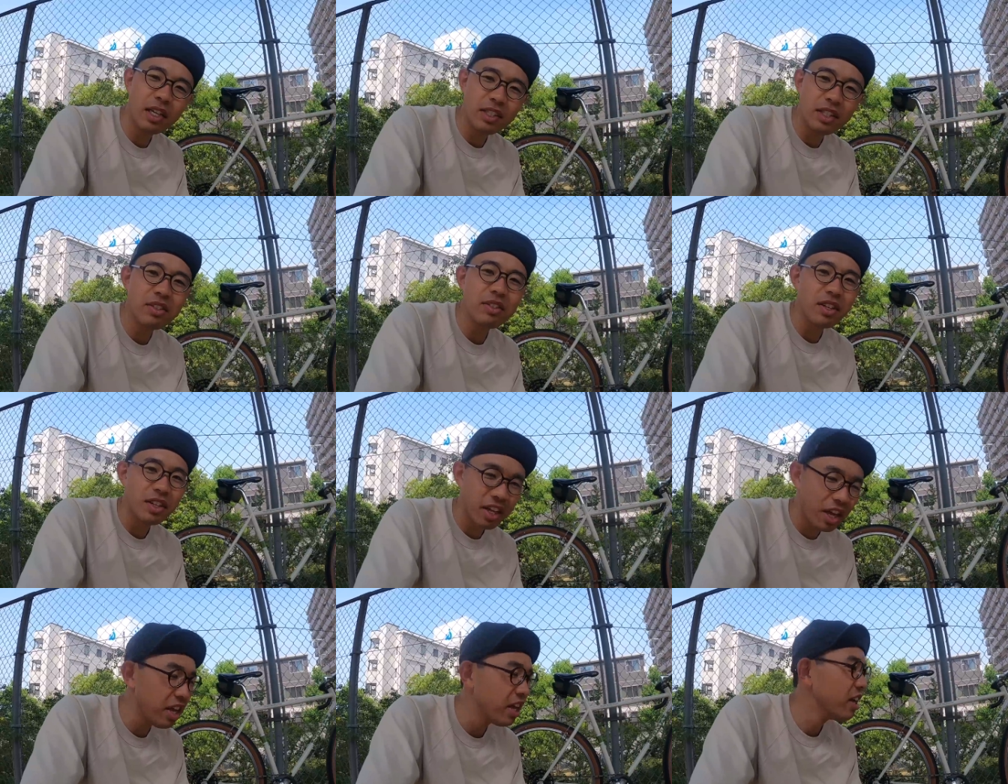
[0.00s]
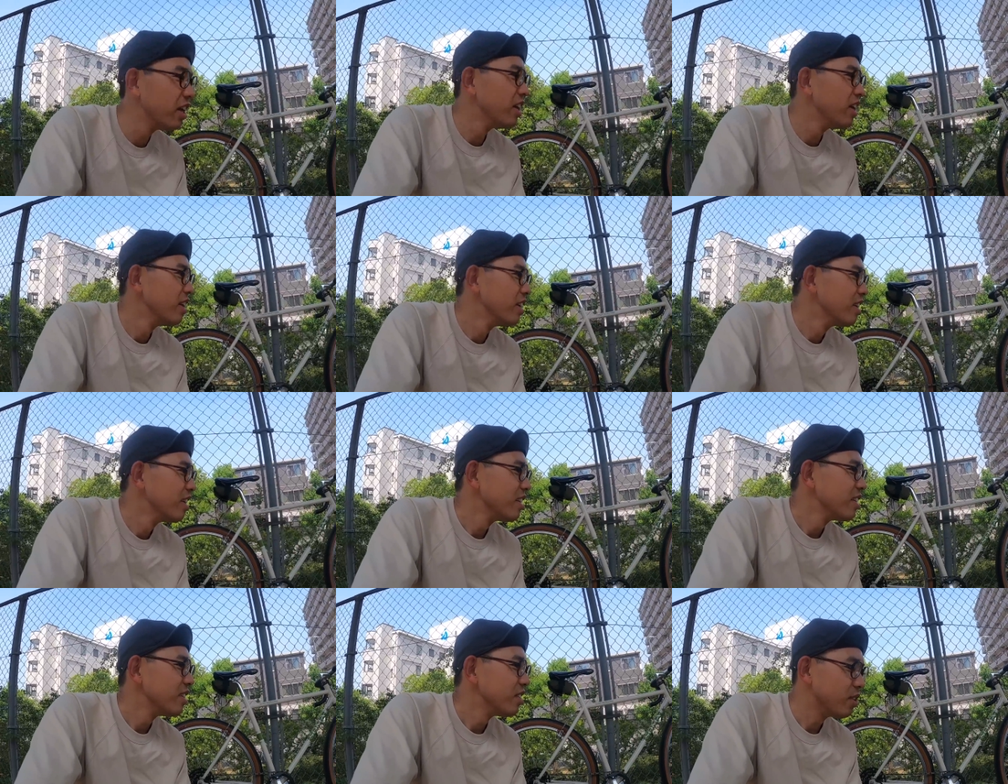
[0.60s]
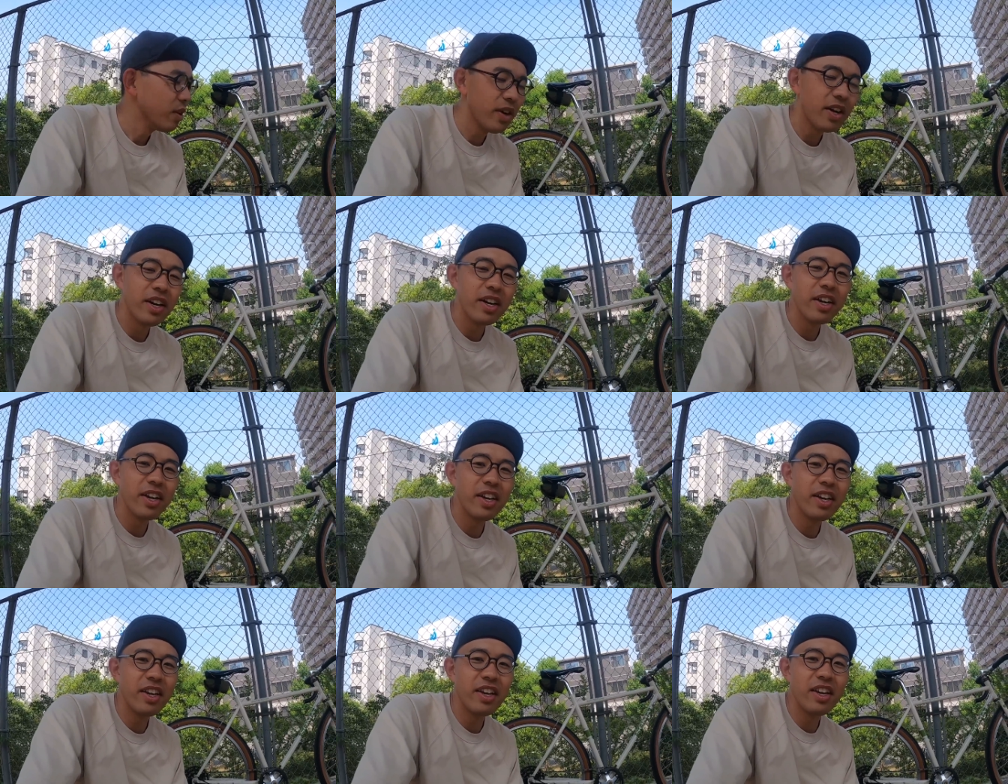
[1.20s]
感じですかねでは、
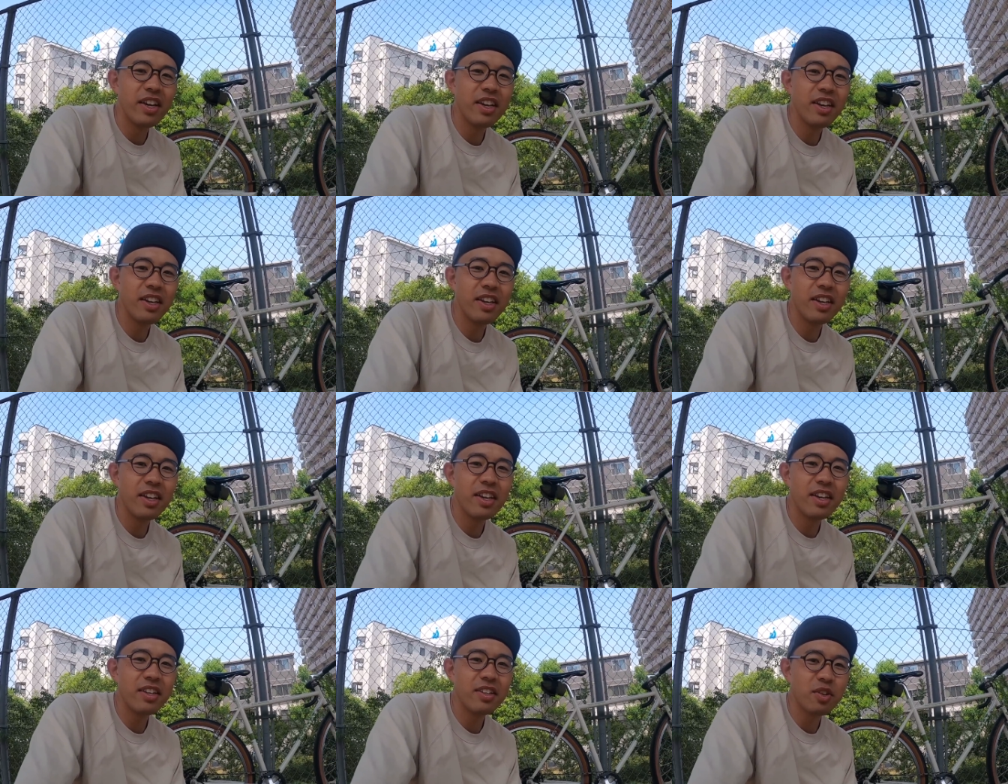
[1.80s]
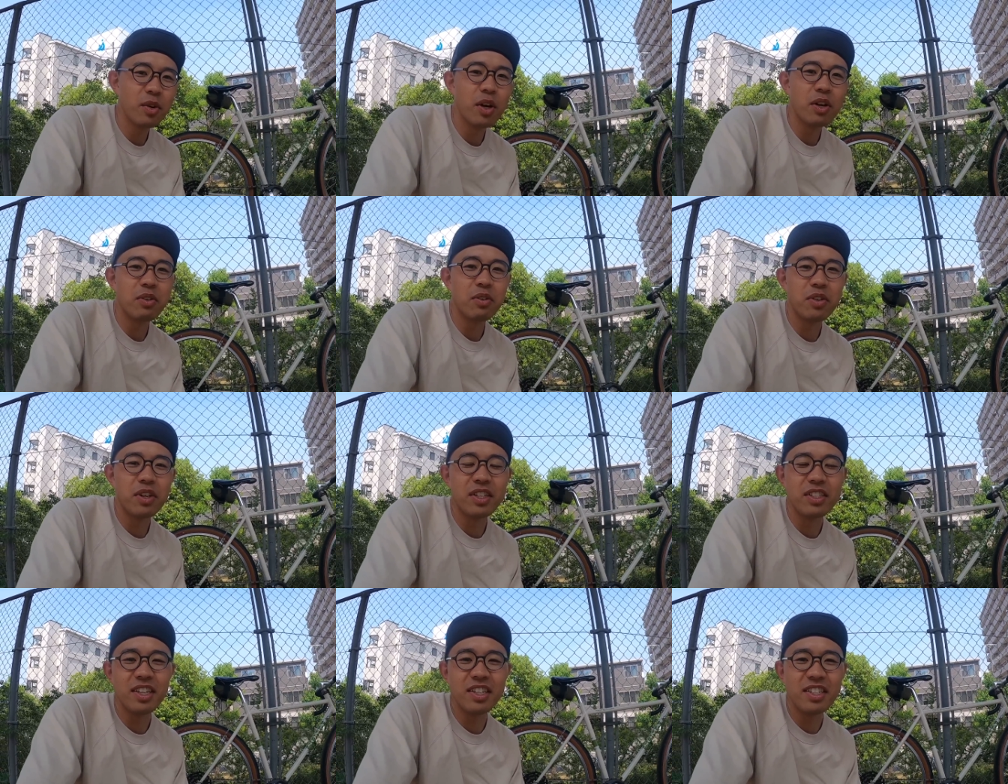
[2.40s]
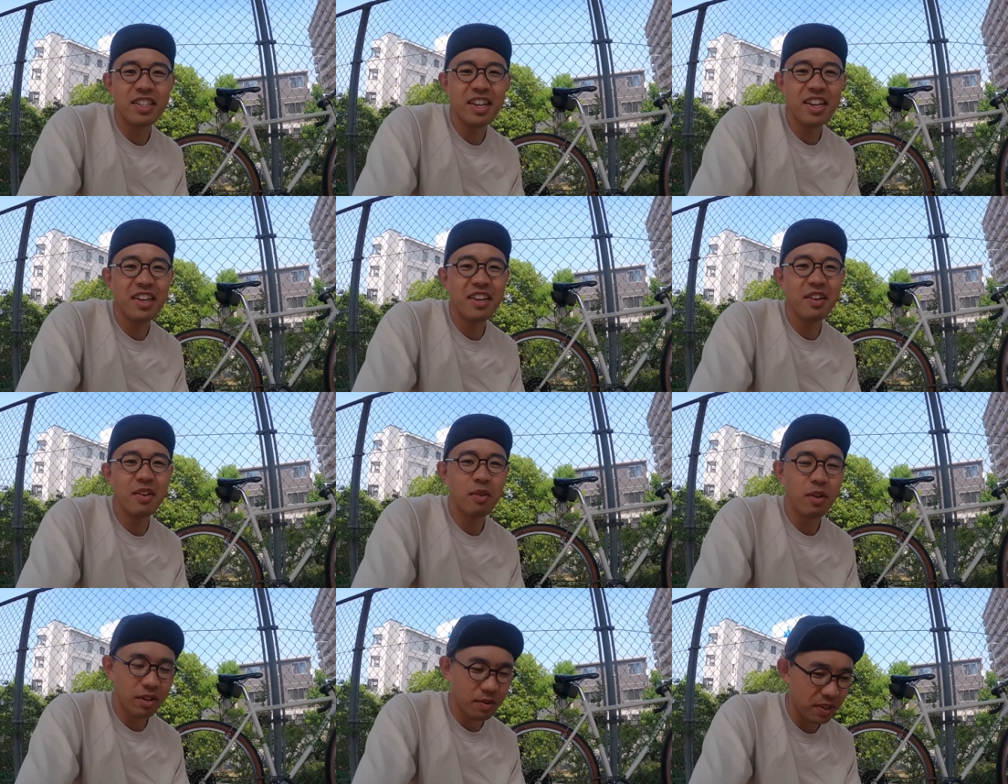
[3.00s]
え今日はこの辺りで
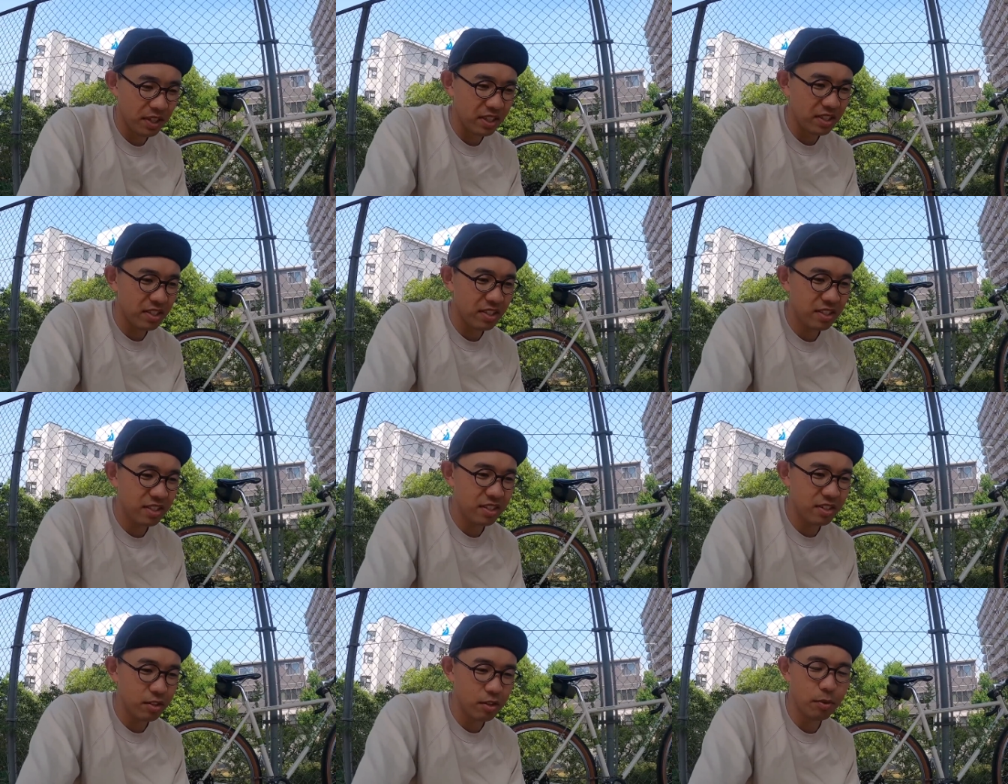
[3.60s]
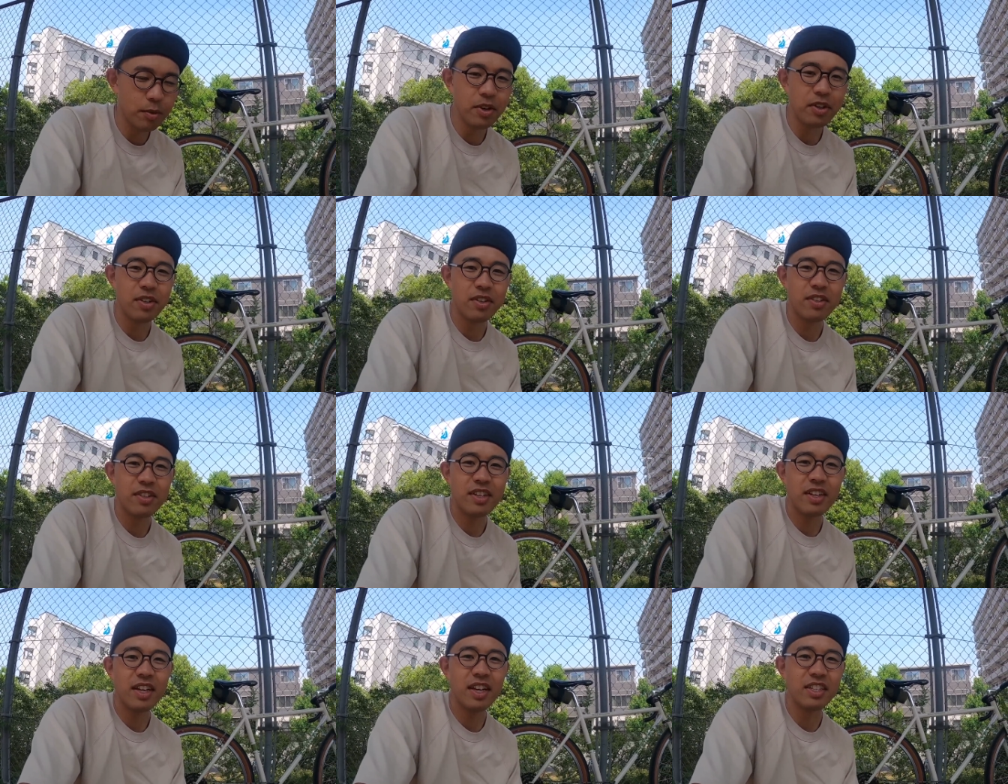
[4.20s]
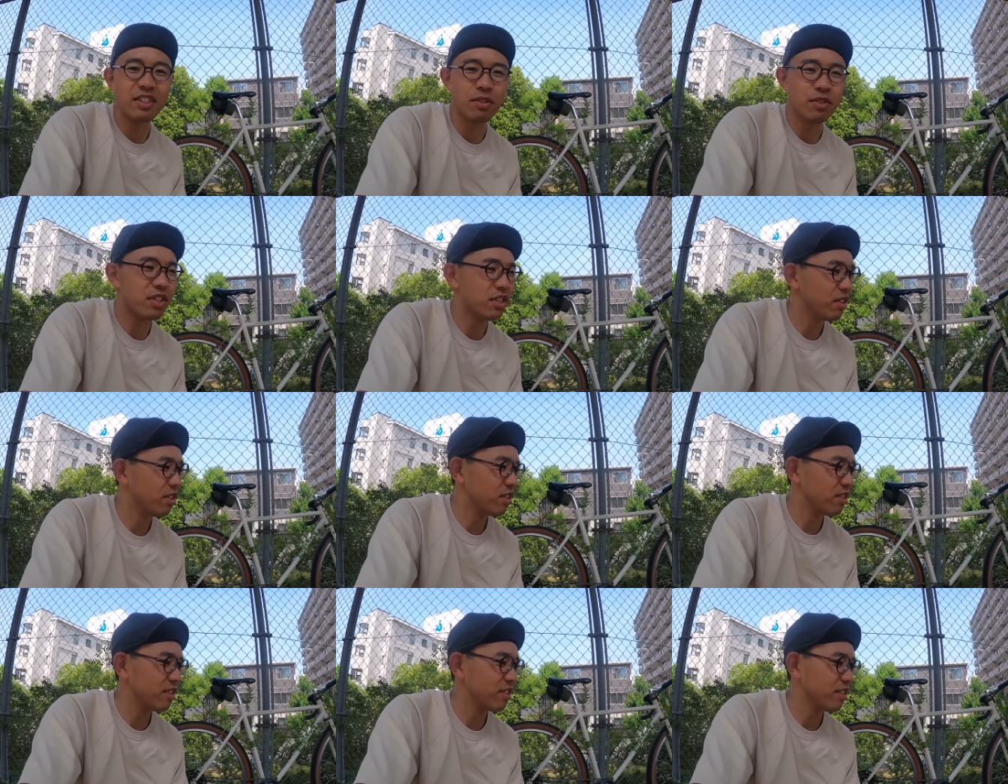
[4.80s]
終わりますどうも変速機
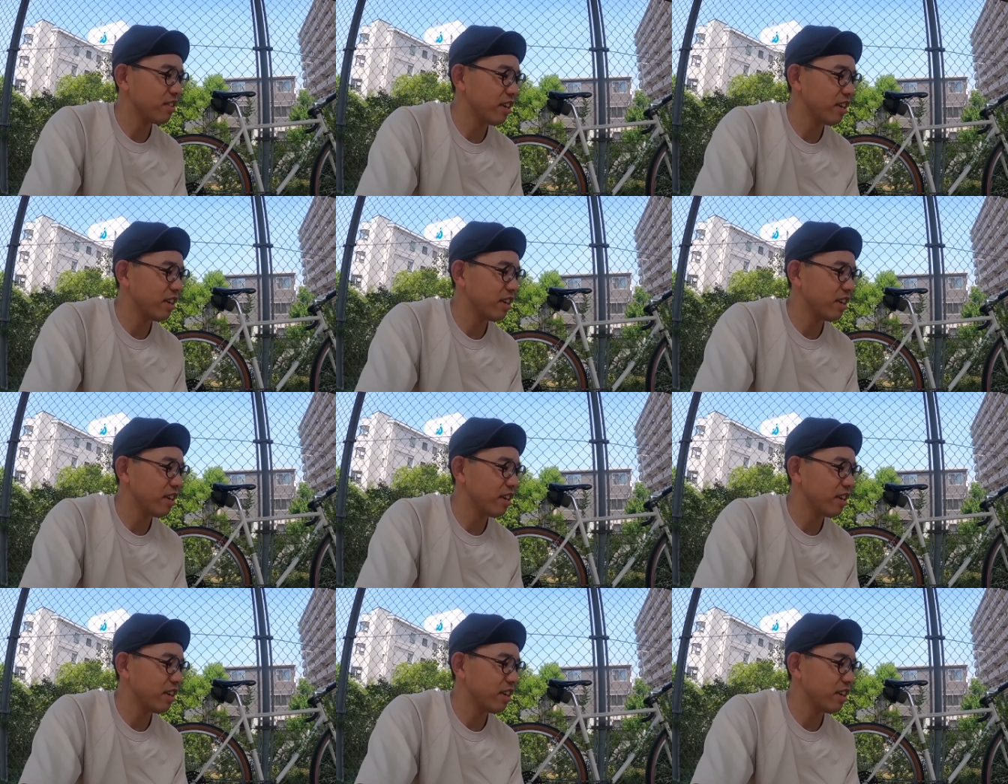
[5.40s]
の、